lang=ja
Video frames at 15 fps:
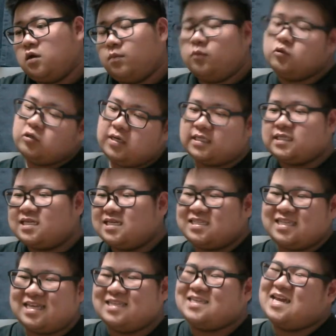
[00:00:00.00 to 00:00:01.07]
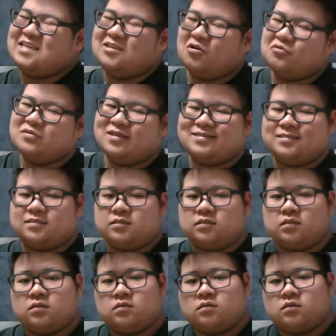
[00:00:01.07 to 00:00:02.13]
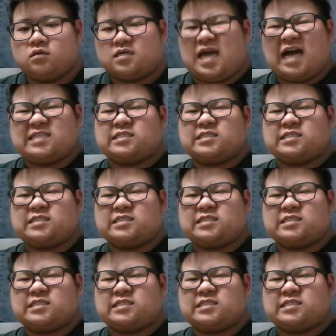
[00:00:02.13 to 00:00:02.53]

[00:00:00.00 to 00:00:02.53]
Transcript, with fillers: 物語的には4ですって言った。